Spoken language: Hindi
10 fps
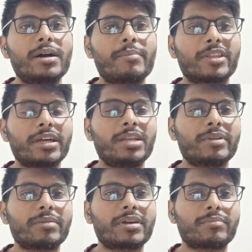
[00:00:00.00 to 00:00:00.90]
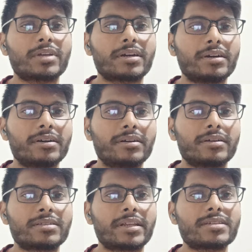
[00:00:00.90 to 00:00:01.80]
पता नहीं मतलब कि कब तक
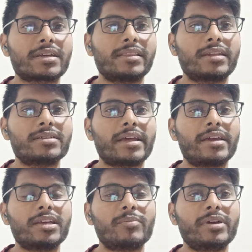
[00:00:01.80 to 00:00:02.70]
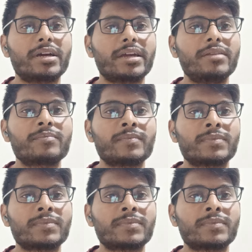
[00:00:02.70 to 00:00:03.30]
इस तरीके से खेलते नजर आएंगे हमें अगेन